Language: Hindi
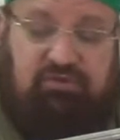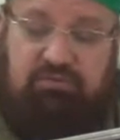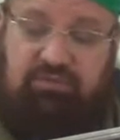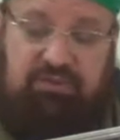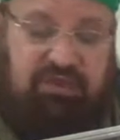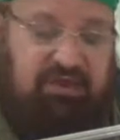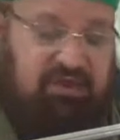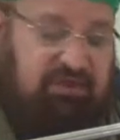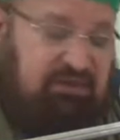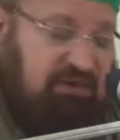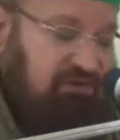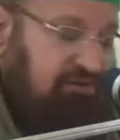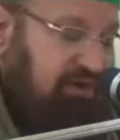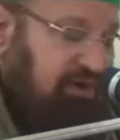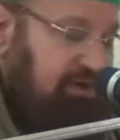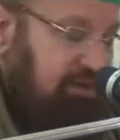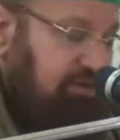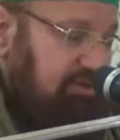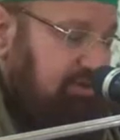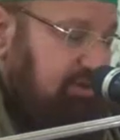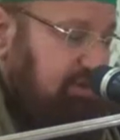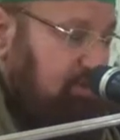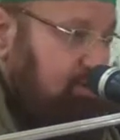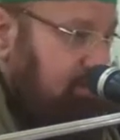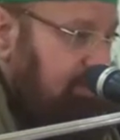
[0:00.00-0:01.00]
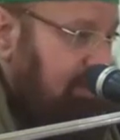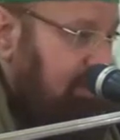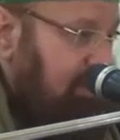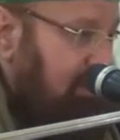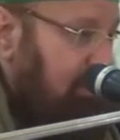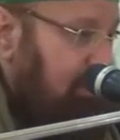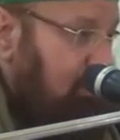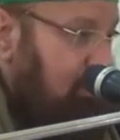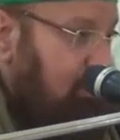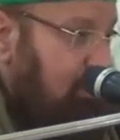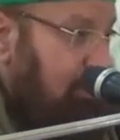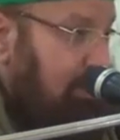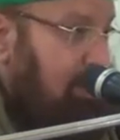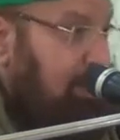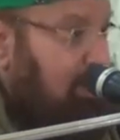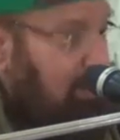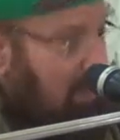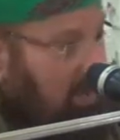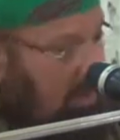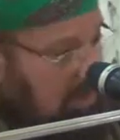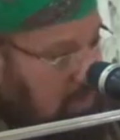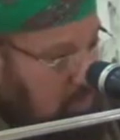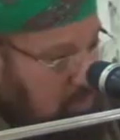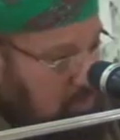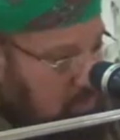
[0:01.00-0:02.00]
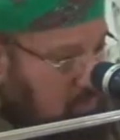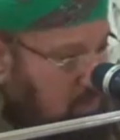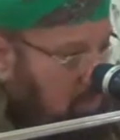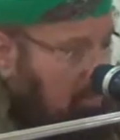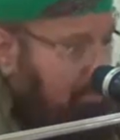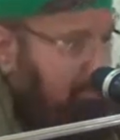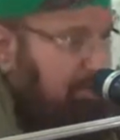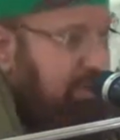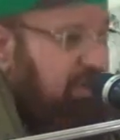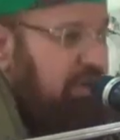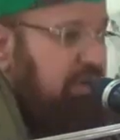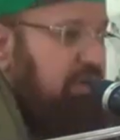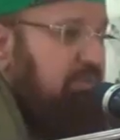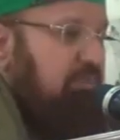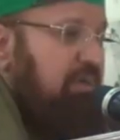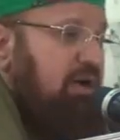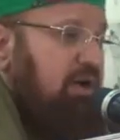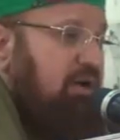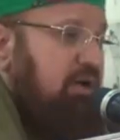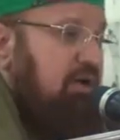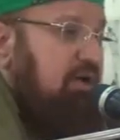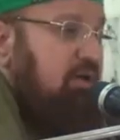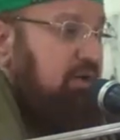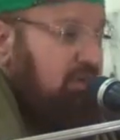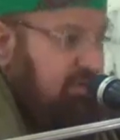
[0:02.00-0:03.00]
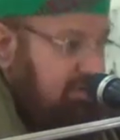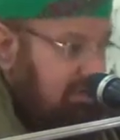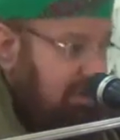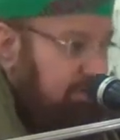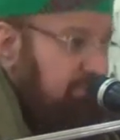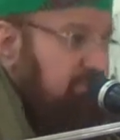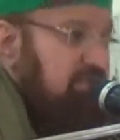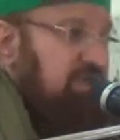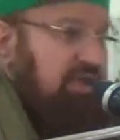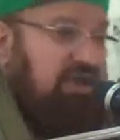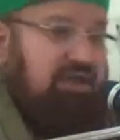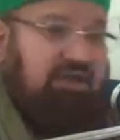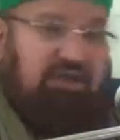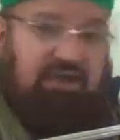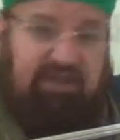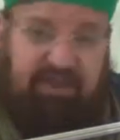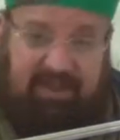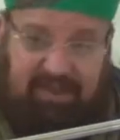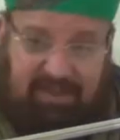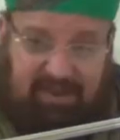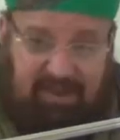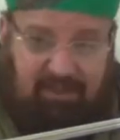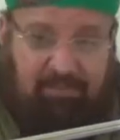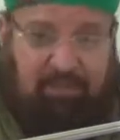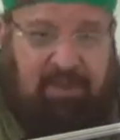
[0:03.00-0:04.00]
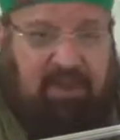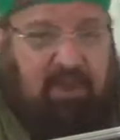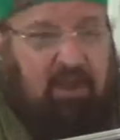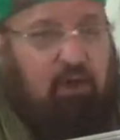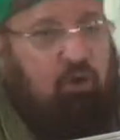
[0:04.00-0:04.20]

तेरे सिवा किसी को नहीं करूंगा अल्लाह का हुक्म भी नहीं माना समझा ही नहीं कि रब का